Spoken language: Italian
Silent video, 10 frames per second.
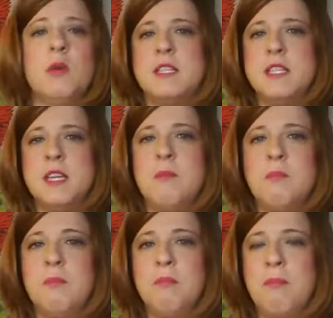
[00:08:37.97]
questa
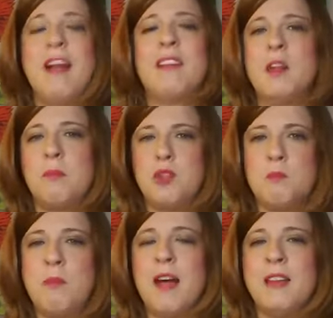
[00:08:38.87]
azienda, il partner
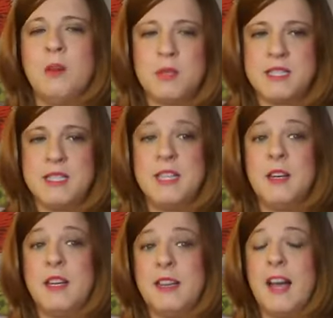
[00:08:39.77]
principale di questa
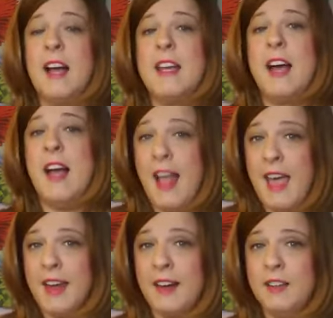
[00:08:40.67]
azienda in Italia
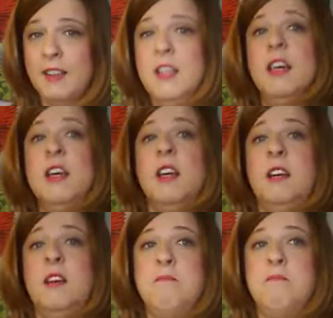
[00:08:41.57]
era
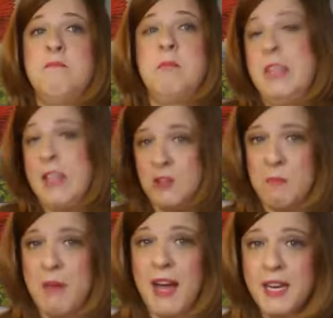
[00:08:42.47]
ehm, la
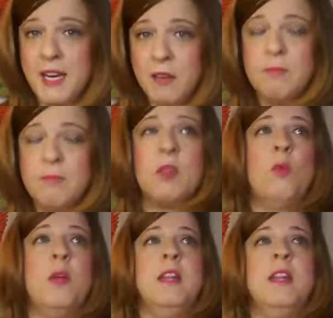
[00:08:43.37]
Germania,
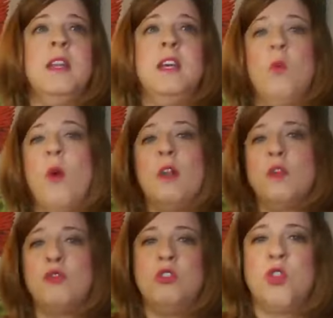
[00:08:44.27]
quindi
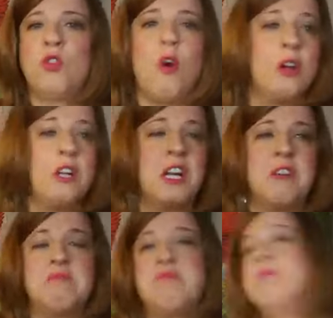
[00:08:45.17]
quando si trovò
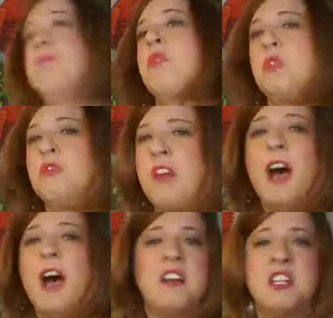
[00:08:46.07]
nella
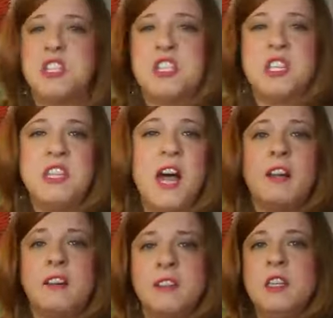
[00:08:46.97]
volontà,
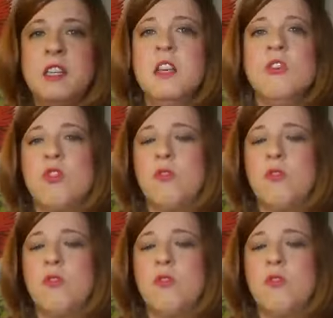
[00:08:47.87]
necessità di